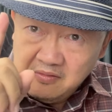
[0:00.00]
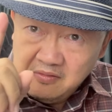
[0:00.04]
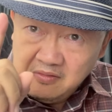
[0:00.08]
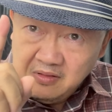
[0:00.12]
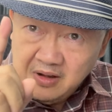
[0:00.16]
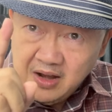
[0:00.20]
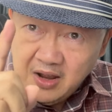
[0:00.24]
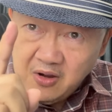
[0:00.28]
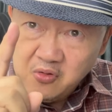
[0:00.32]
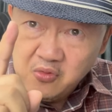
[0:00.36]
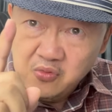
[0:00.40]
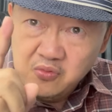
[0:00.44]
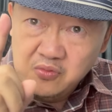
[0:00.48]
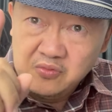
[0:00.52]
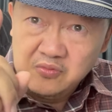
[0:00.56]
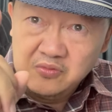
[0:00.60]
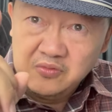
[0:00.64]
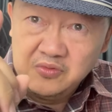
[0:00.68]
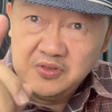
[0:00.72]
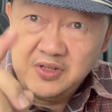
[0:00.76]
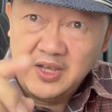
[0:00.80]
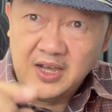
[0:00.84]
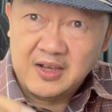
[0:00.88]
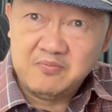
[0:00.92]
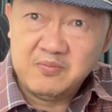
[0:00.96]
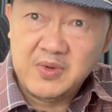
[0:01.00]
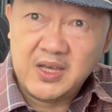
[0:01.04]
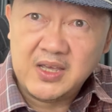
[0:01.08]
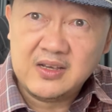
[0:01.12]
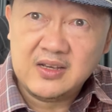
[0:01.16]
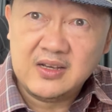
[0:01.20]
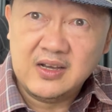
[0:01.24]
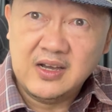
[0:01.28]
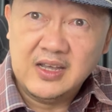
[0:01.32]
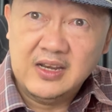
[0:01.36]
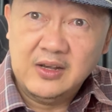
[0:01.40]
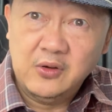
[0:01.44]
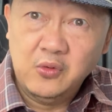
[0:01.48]
เรายังไม่
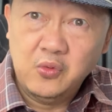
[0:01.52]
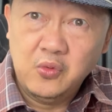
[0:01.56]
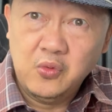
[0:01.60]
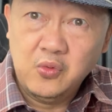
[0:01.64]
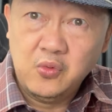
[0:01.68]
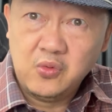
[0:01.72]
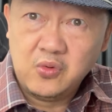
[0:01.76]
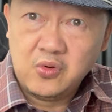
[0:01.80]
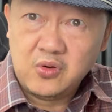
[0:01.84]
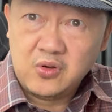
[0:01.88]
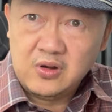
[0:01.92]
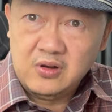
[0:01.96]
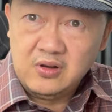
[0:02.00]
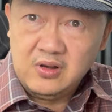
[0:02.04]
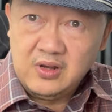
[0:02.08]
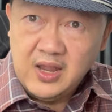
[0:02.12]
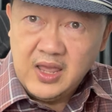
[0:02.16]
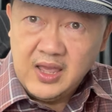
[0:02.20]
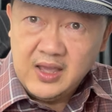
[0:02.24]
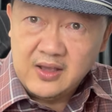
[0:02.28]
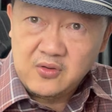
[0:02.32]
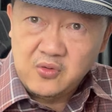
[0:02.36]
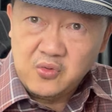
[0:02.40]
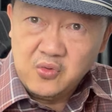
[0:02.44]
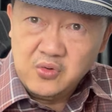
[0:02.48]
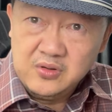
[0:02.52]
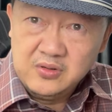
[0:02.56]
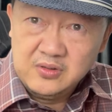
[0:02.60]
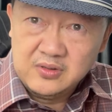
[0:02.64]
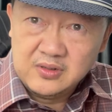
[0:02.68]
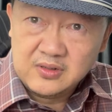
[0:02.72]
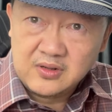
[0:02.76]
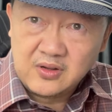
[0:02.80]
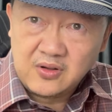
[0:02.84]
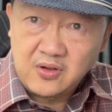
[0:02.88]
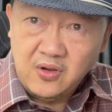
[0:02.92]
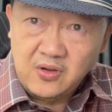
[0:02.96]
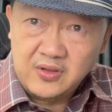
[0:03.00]
เคยรู้และคุณ
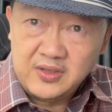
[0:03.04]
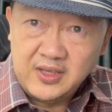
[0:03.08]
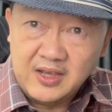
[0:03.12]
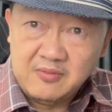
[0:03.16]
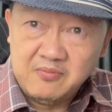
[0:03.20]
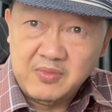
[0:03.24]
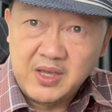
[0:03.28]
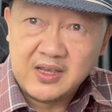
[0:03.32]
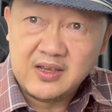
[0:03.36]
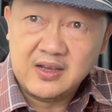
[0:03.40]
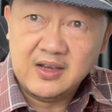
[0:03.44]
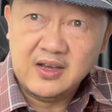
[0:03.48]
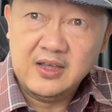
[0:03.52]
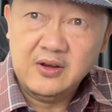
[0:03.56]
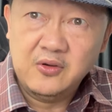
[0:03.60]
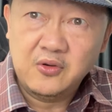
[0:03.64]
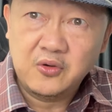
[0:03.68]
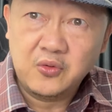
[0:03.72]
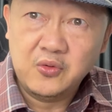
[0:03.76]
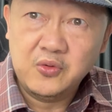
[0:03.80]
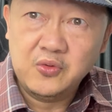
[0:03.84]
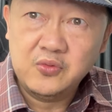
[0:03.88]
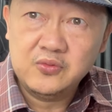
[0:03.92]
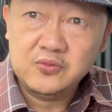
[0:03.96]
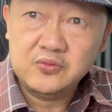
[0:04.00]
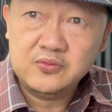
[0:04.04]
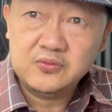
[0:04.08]
ก็ยังไม่เคยรู้